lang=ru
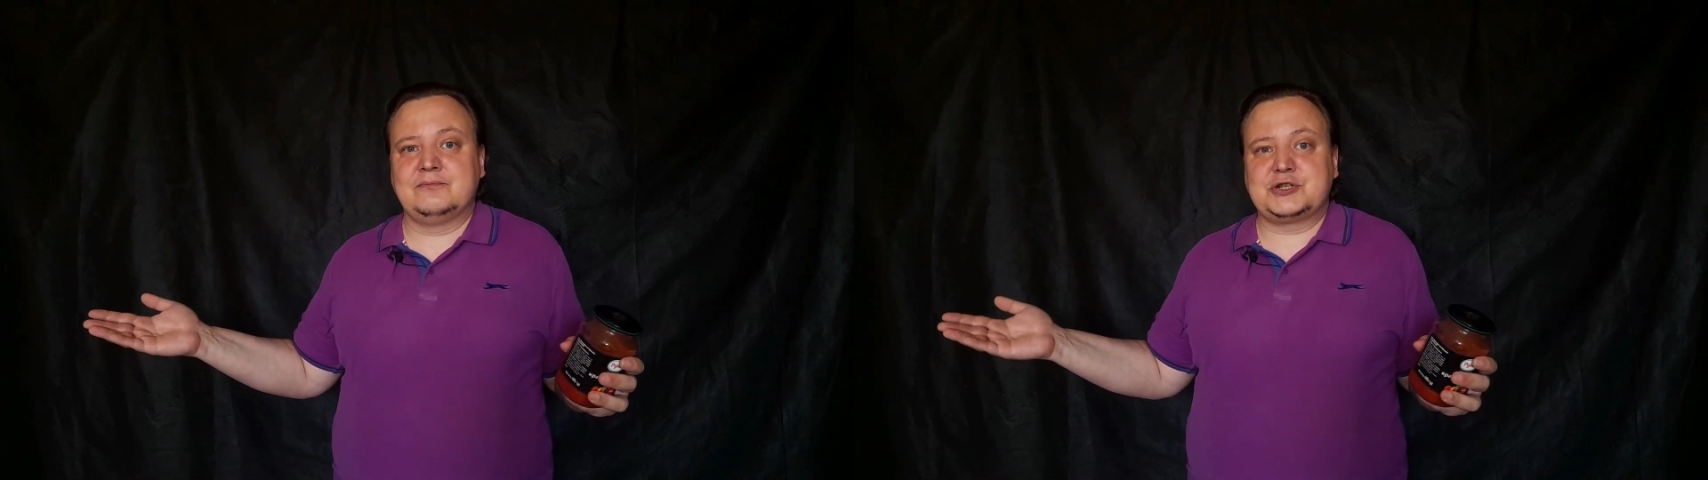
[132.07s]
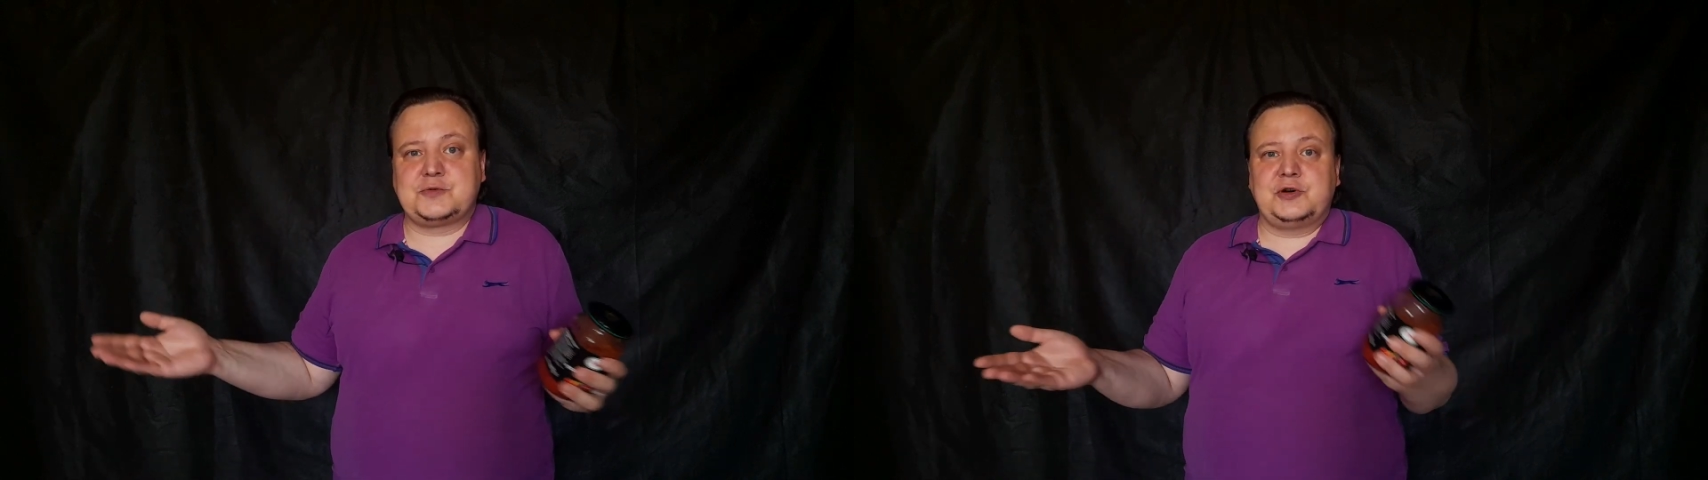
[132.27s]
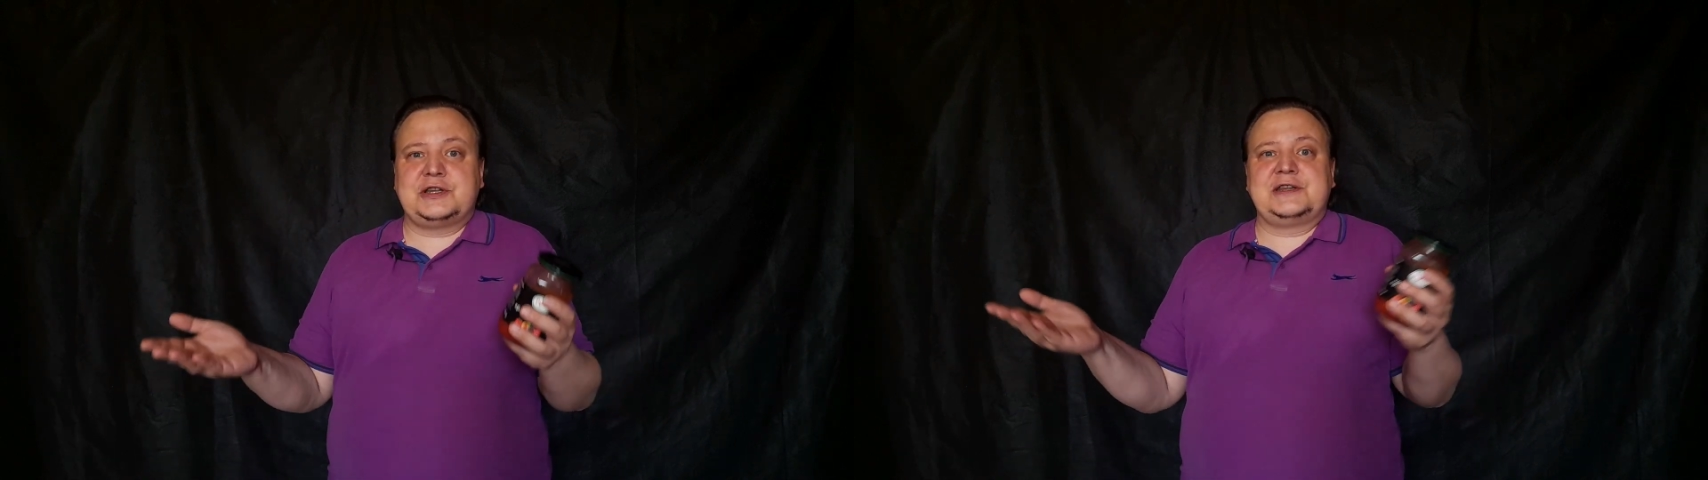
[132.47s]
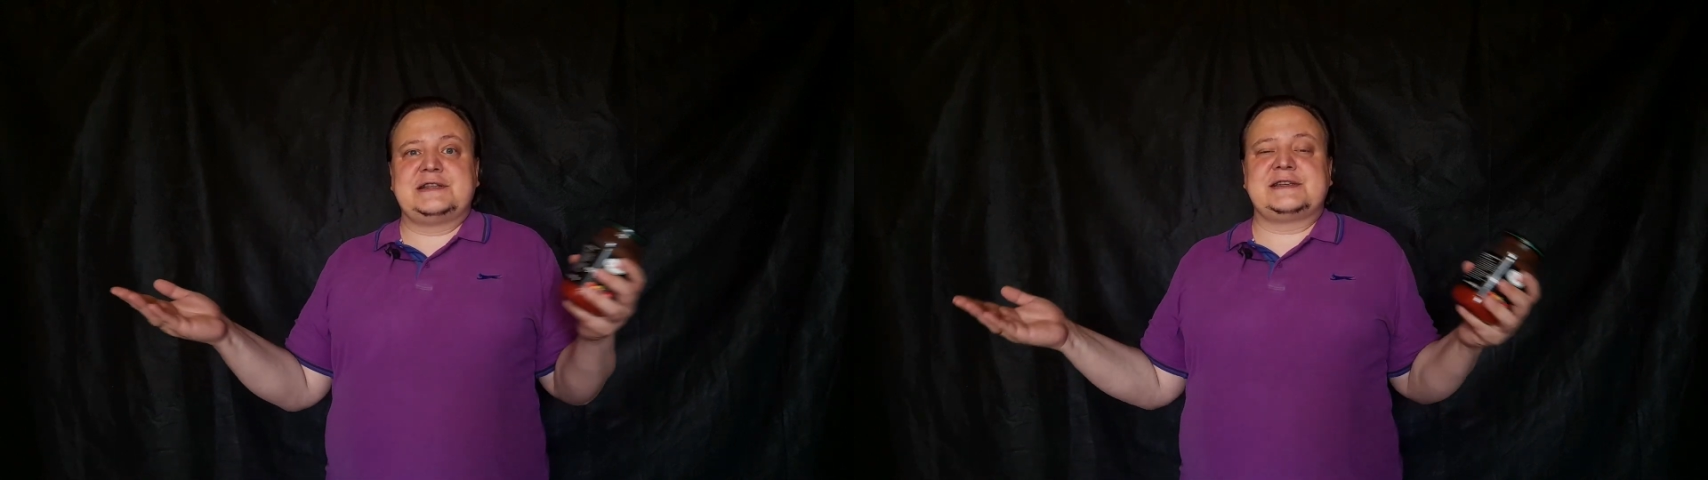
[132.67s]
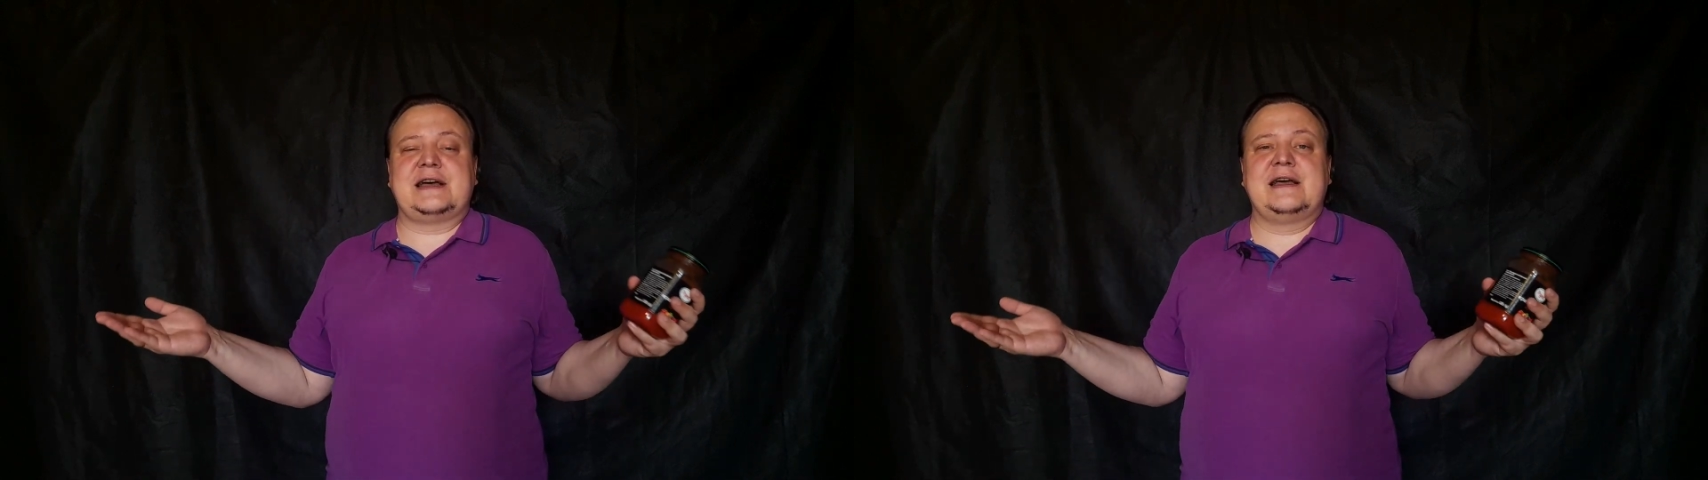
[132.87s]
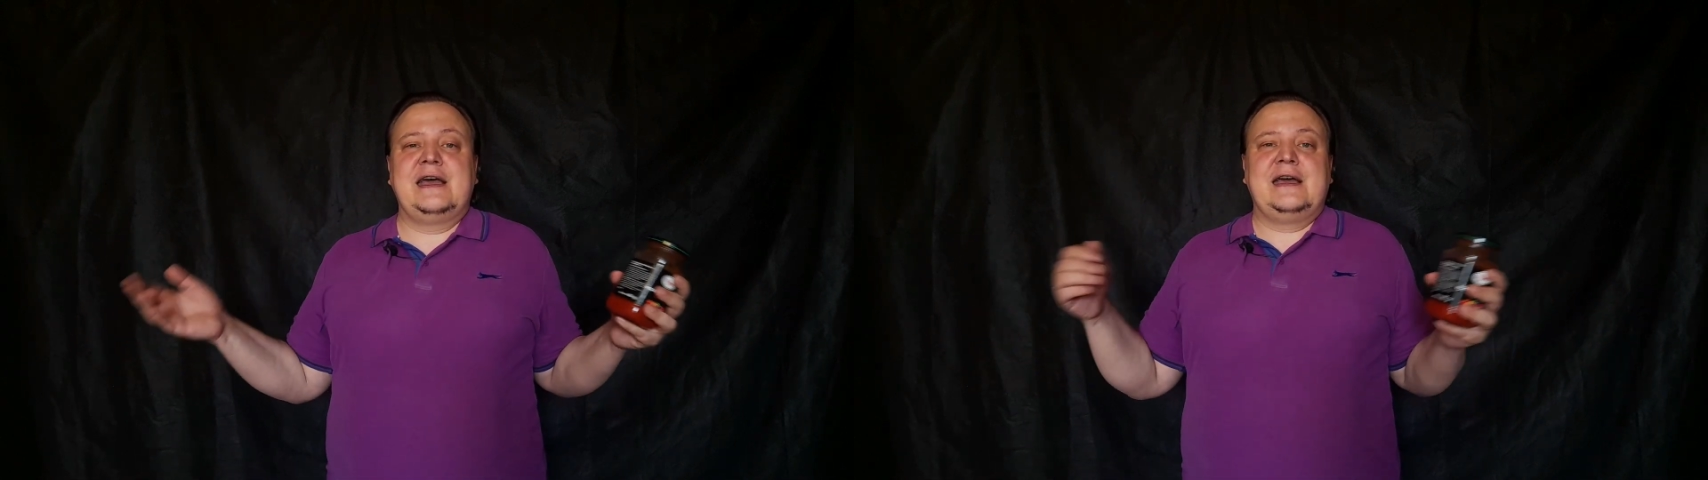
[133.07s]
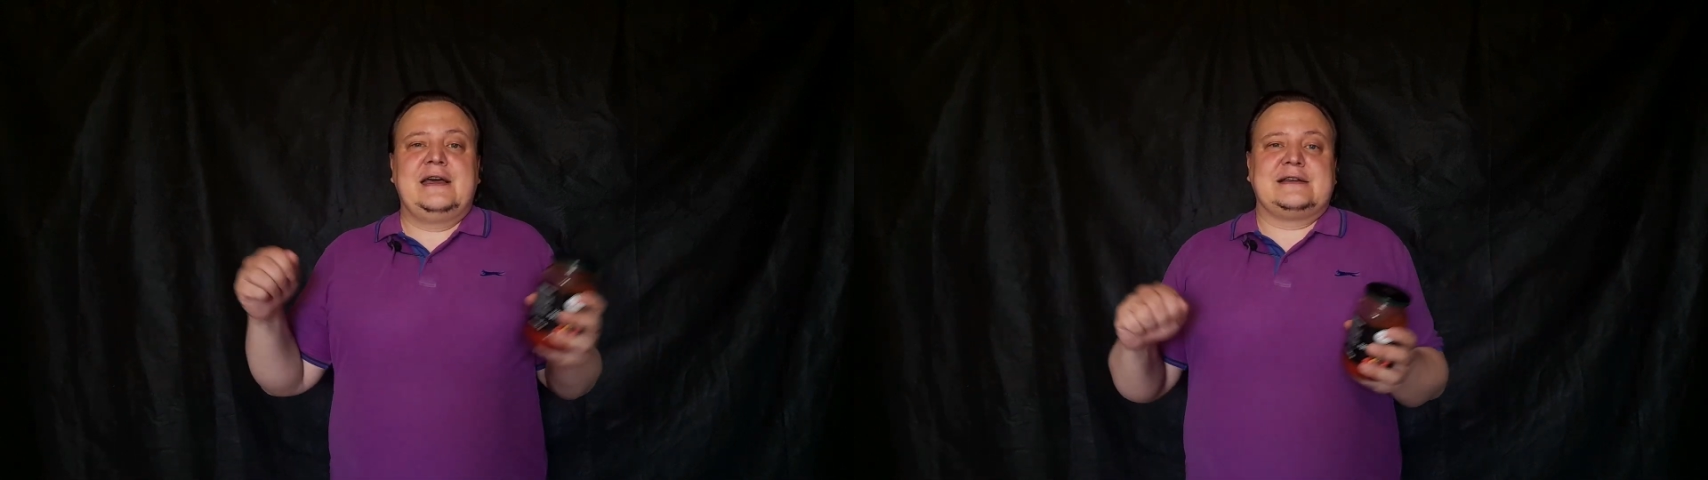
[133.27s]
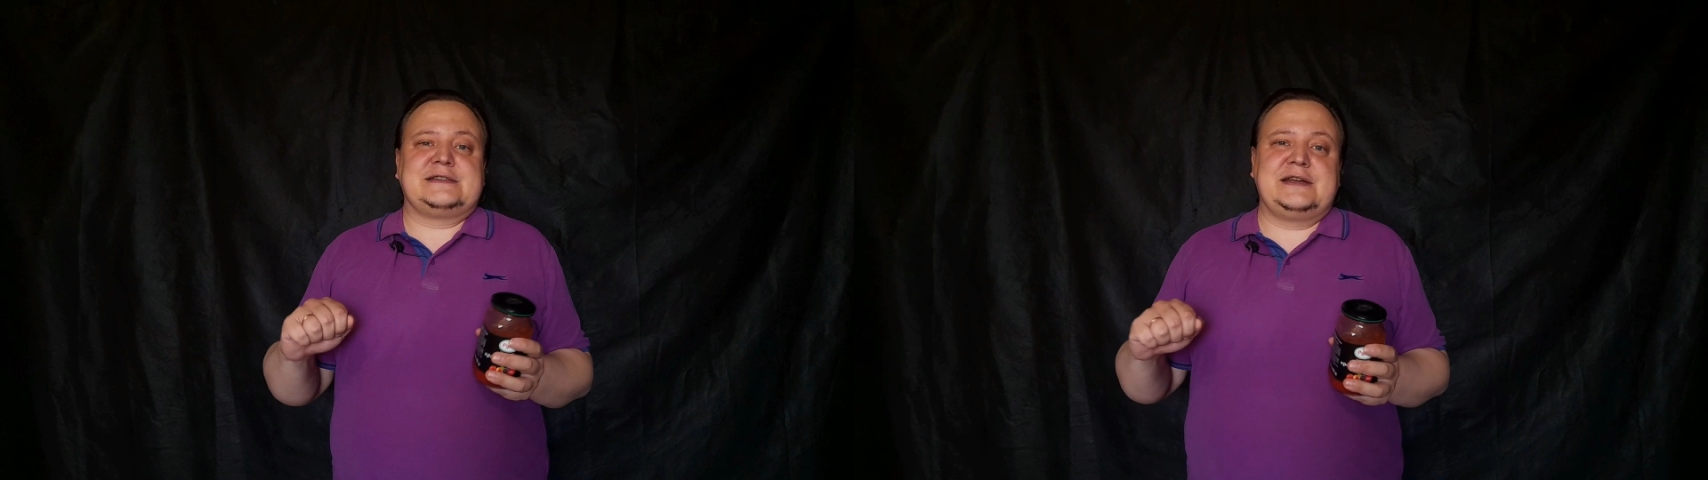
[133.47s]
Почему это нельзя
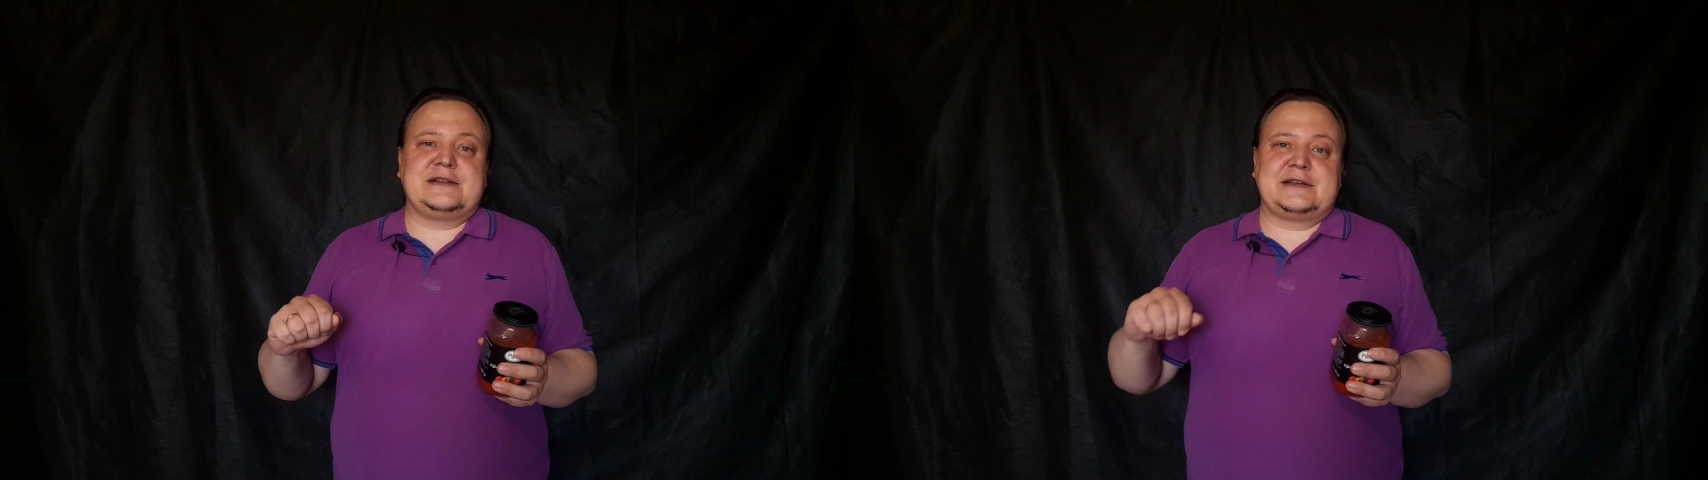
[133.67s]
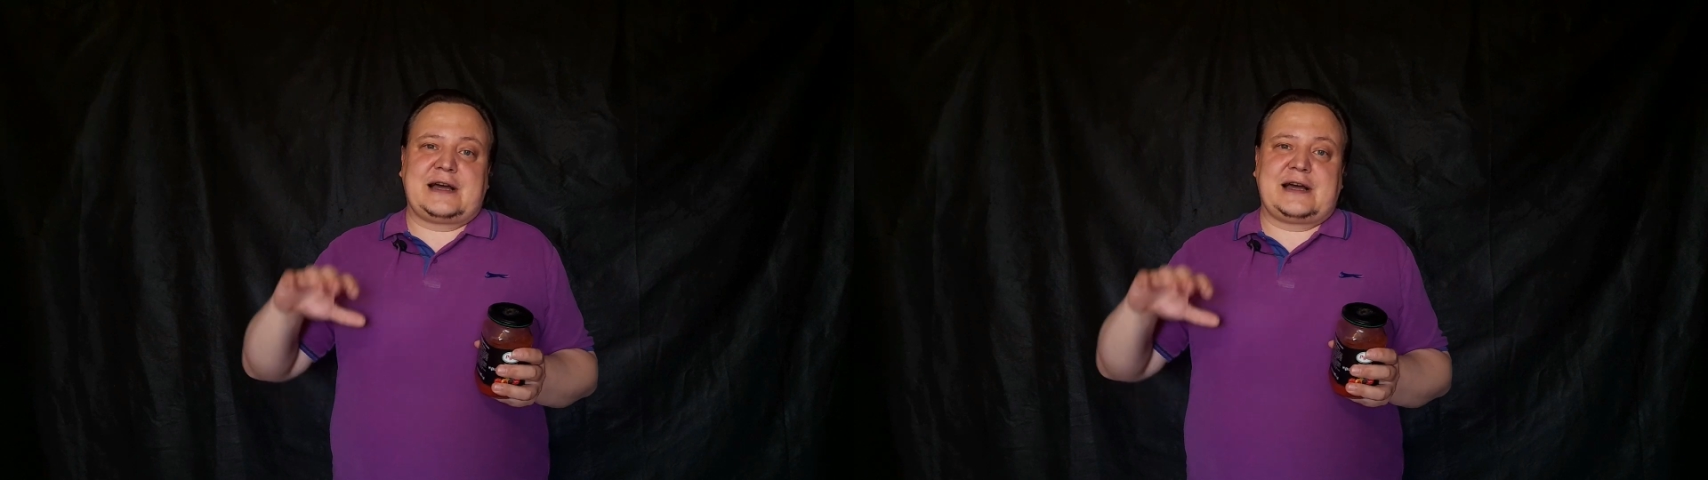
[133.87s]
сделать